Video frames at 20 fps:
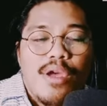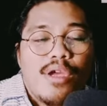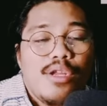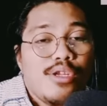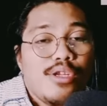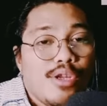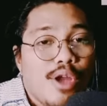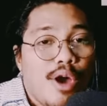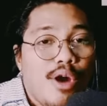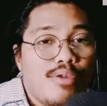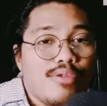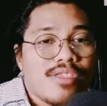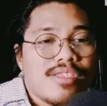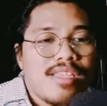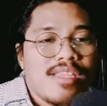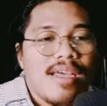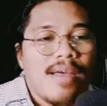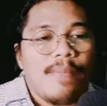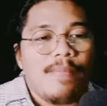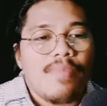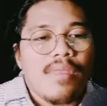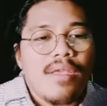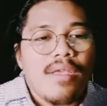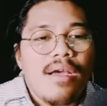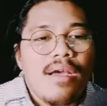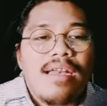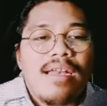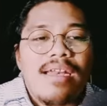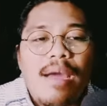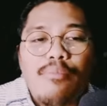Note,
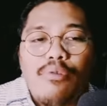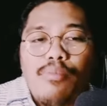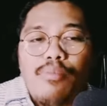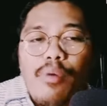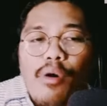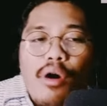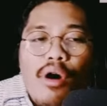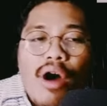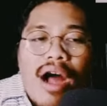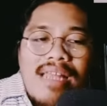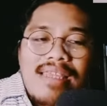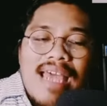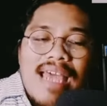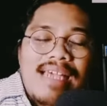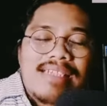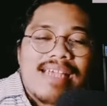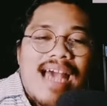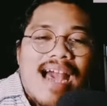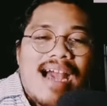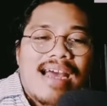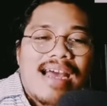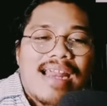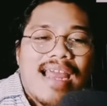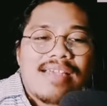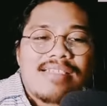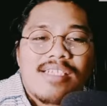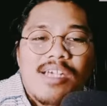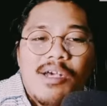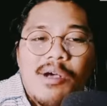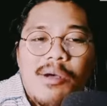nabubuo ang
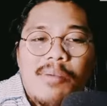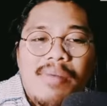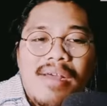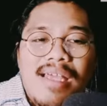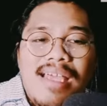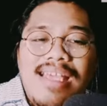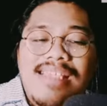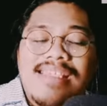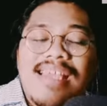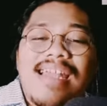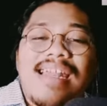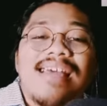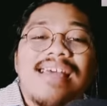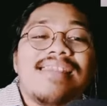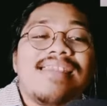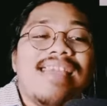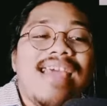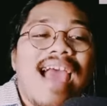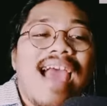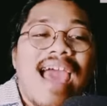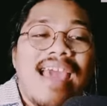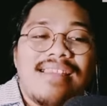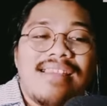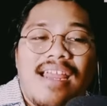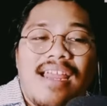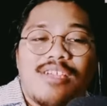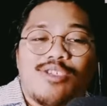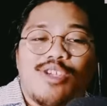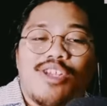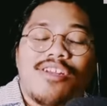disaccharide sa pamagitan ng
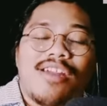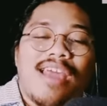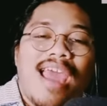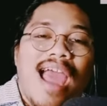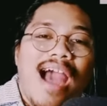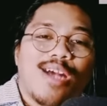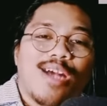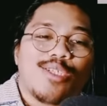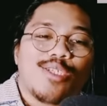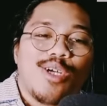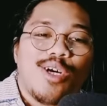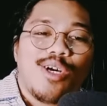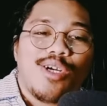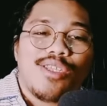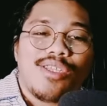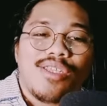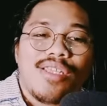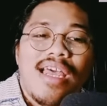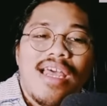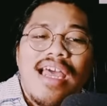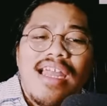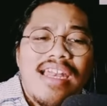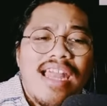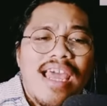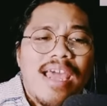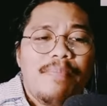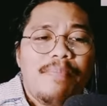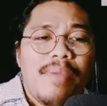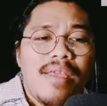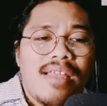dehydration reaction
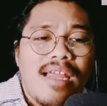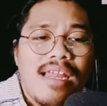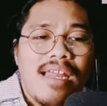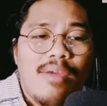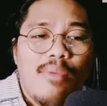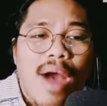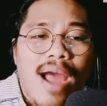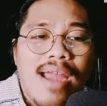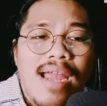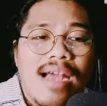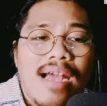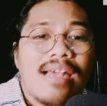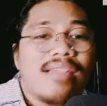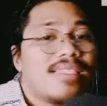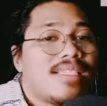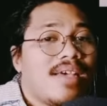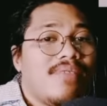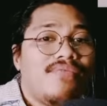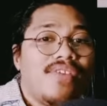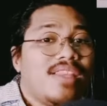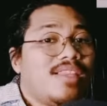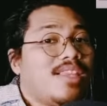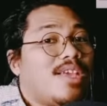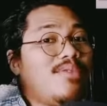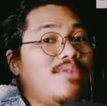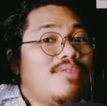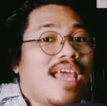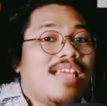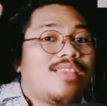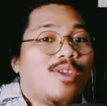na ipinaliwanag sa
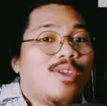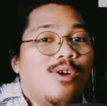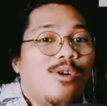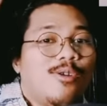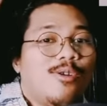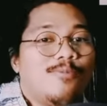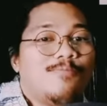video na ito.